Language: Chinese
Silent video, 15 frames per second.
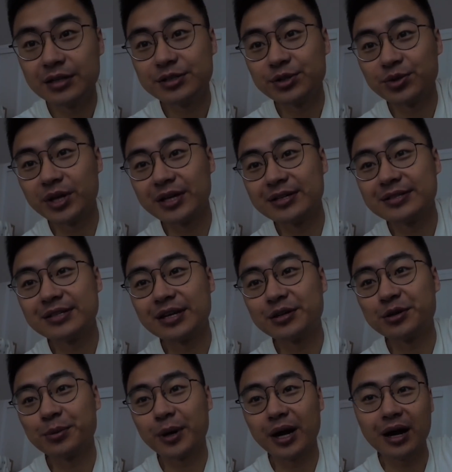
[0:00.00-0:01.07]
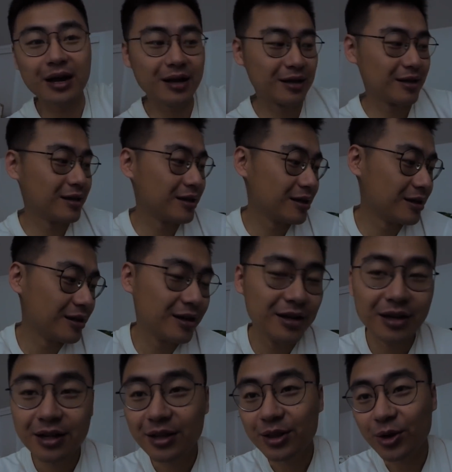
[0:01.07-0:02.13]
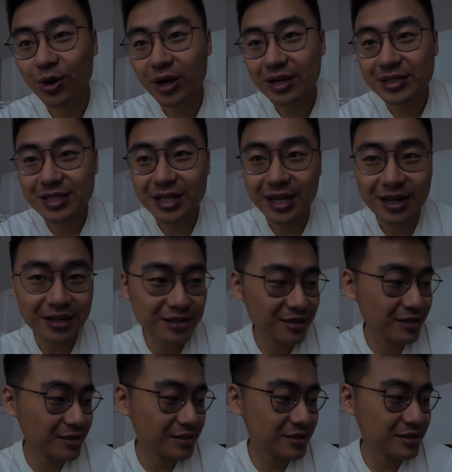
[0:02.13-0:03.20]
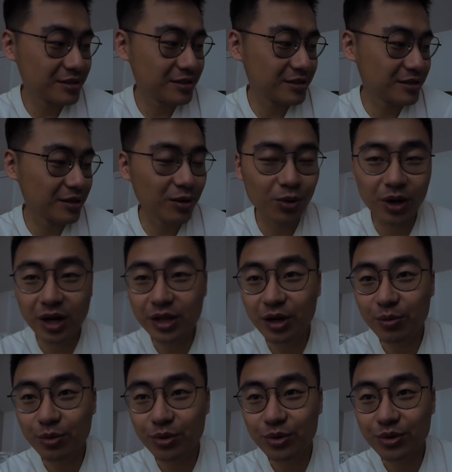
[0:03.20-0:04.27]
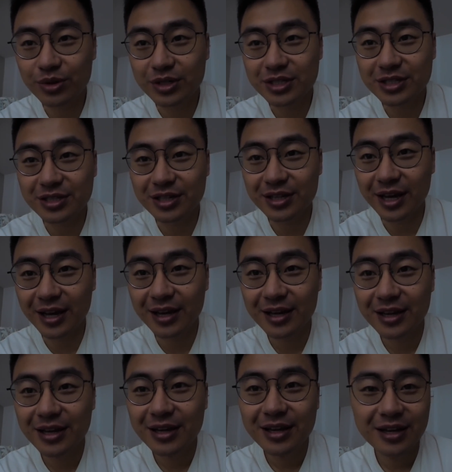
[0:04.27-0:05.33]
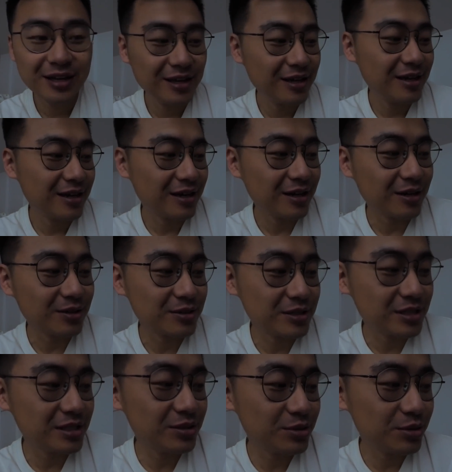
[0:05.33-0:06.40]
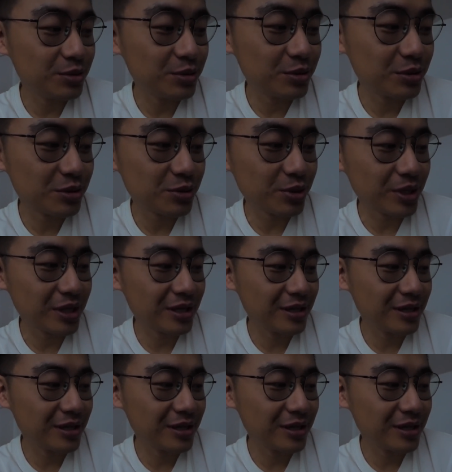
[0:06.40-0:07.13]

在九点三十八，r a 起来吃，换个尿布，吃个奶，然后继续睡。